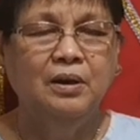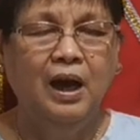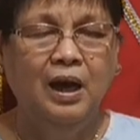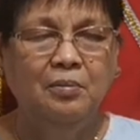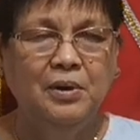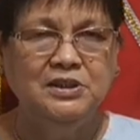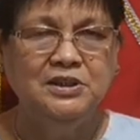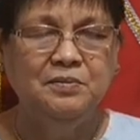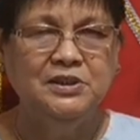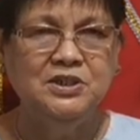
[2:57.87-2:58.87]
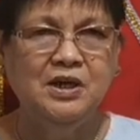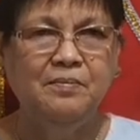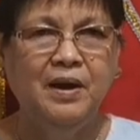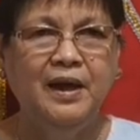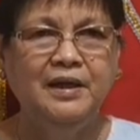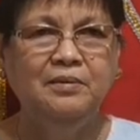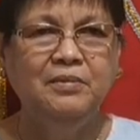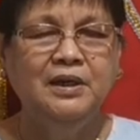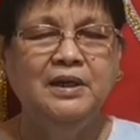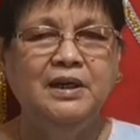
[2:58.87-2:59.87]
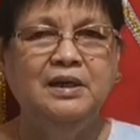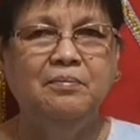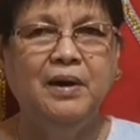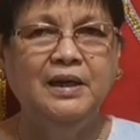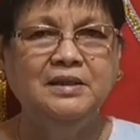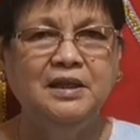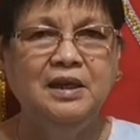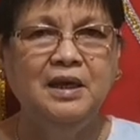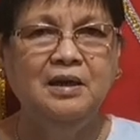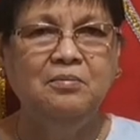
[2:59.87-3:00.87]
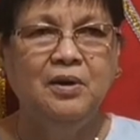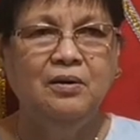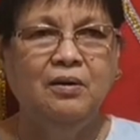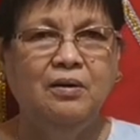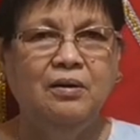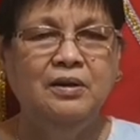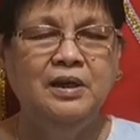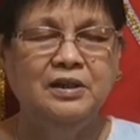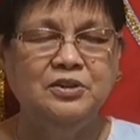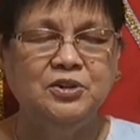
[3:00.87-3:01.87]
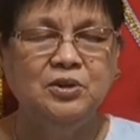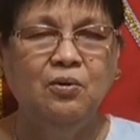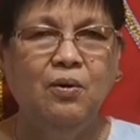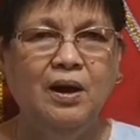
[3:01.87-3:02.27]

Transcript: Abba Shiva Shamayim, in the mighty name, Yeshua